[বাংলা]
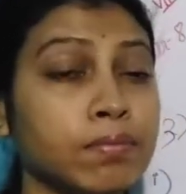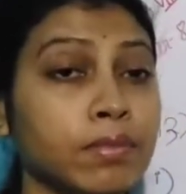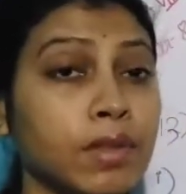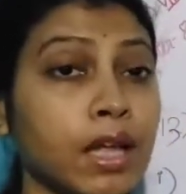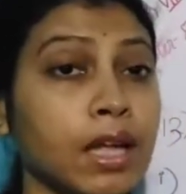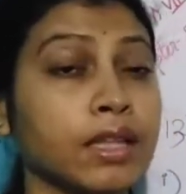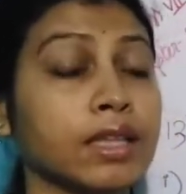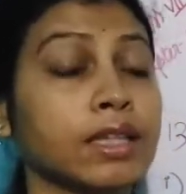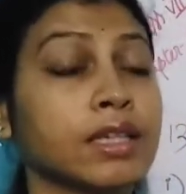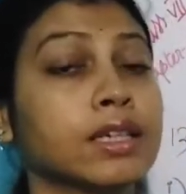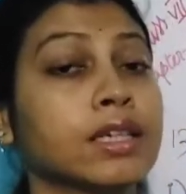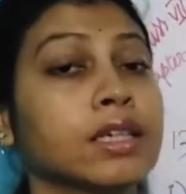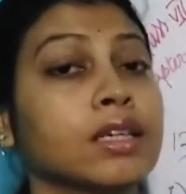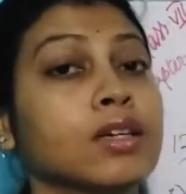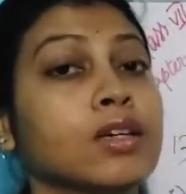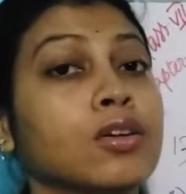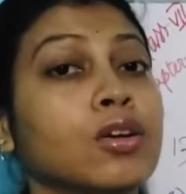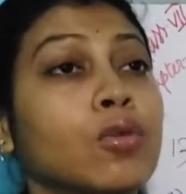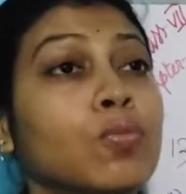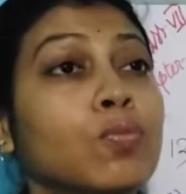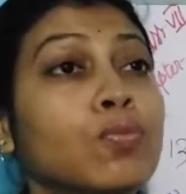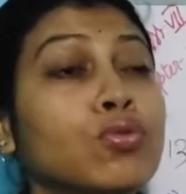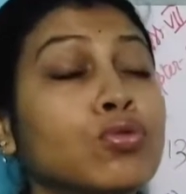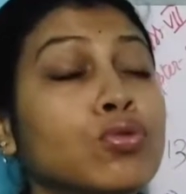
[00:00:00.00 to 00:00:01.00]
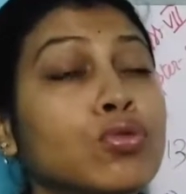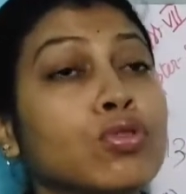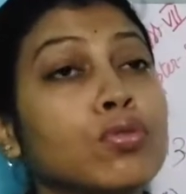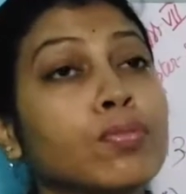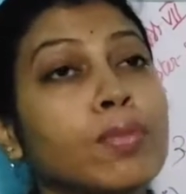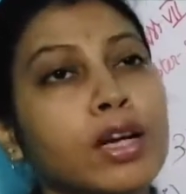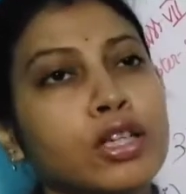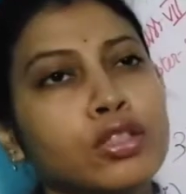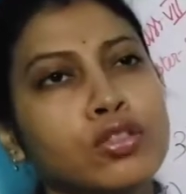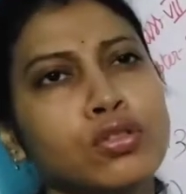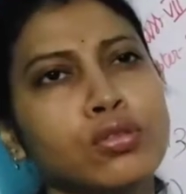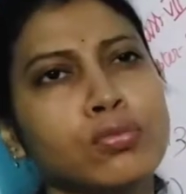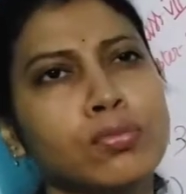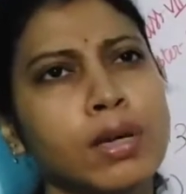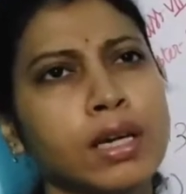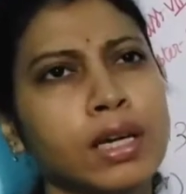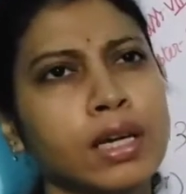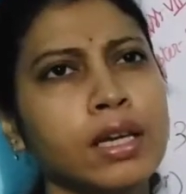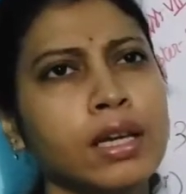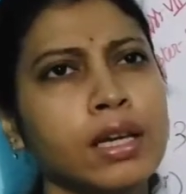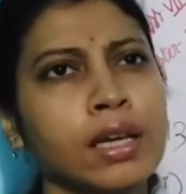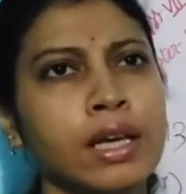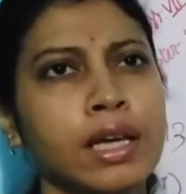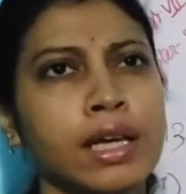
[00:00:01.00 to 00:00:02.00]
তাদেরকে পুনর্বাসন
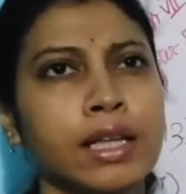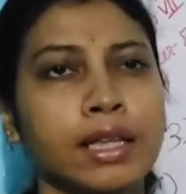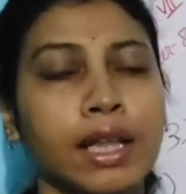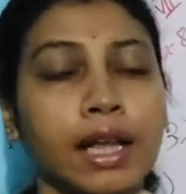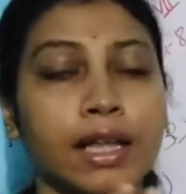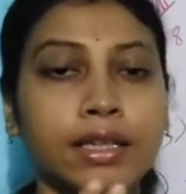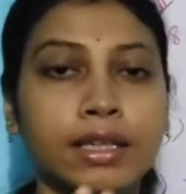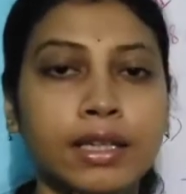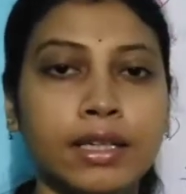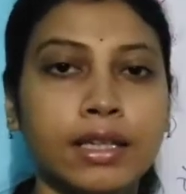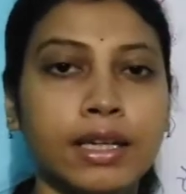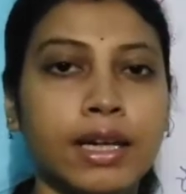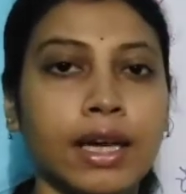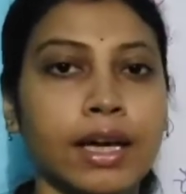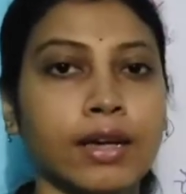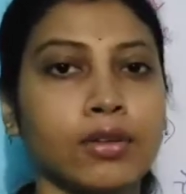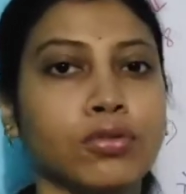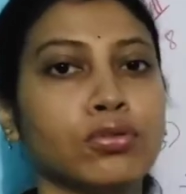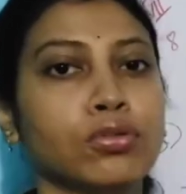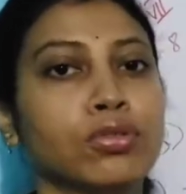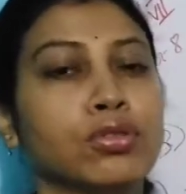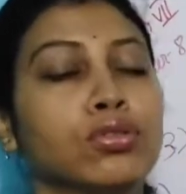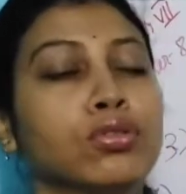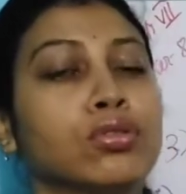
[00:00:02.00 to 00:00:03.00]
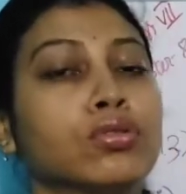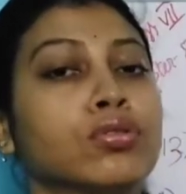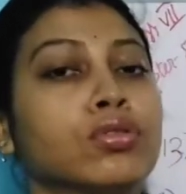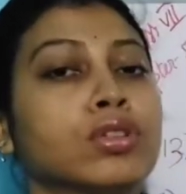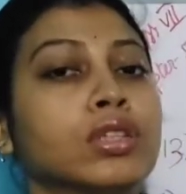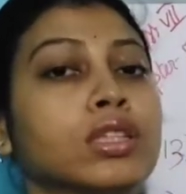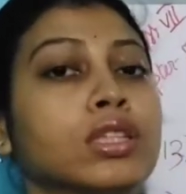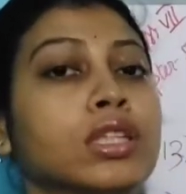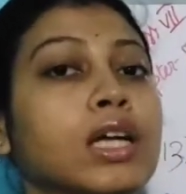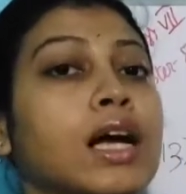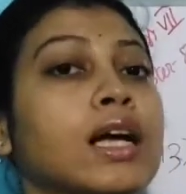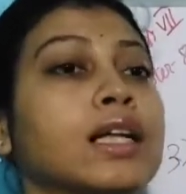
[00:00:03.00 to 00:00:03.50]
মানে তাদেরকে একত্রিত করে